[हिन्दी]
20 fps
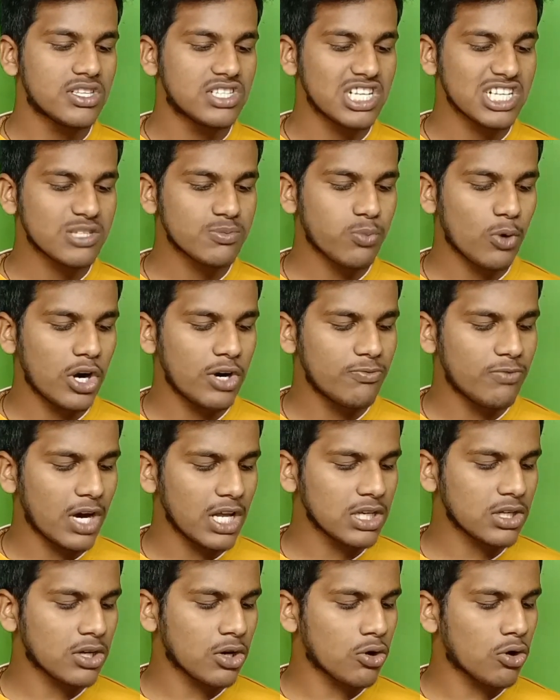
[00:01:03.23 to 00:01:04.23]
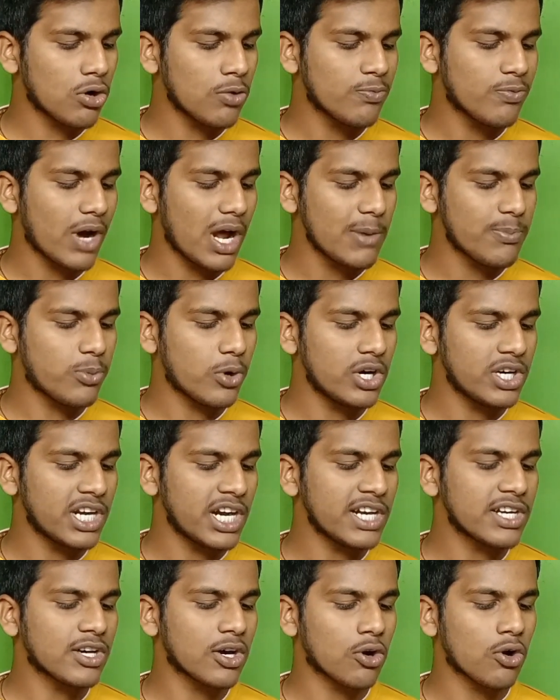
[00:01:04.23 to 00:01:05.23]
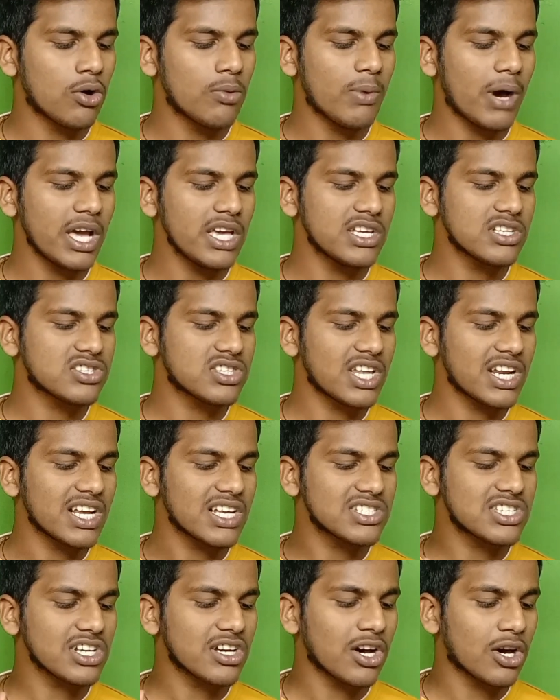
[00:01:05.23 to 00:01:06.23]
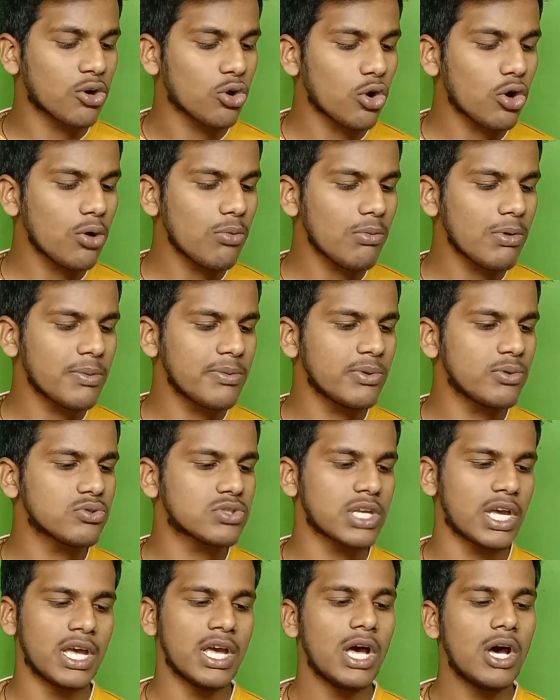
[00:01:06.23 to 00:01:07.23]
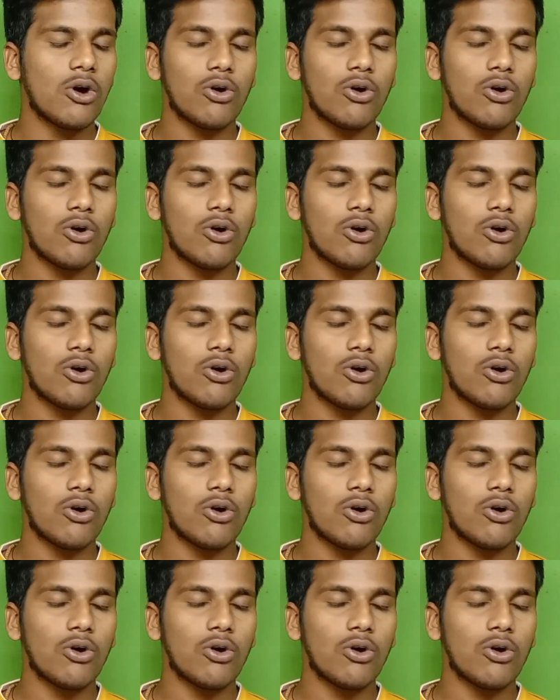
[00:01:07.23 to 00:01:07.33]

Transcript: 6.1 करोड़ 5.8 करोड़ भाई इस तरीके से करोड़ों में व्यूज है